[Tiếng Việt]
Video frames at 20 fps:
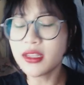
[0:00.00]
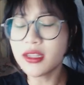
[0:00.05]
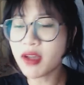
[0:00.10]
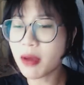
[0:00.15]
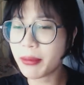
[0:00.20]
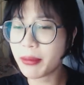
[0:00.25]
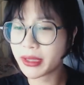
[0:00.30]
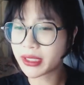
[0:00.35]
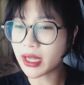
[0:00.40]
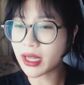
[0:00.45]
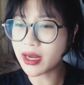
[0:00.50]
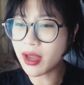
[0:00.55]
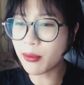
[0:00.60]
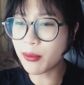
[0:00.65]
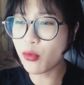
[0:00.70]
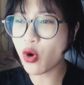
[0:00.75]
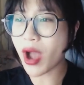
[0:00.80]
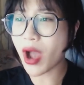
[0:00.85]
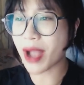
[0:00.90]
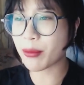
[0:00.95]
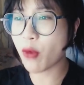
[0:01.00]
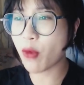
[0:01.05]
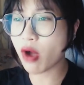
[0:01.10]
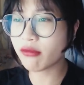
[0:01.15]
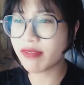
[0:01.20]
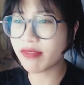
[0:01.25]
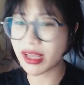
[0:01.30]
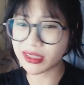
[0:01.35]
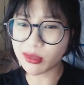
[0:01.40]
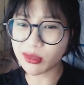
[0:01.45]
mà mình thấy là mua hàng
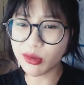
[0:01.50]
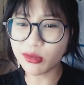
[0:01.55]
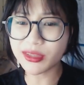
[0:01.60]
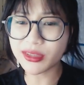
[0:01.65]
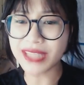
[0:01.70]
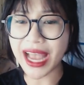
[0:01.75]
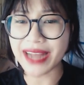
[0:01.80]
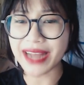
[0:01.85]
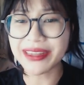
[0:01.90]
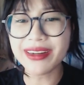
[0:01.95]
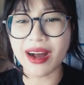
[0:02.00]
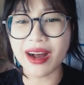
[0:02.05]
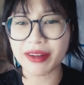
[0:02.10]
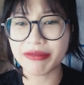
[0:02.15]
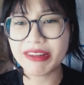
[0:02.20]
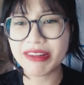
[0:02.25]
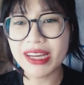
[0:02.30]
bom về xong nó xài được phí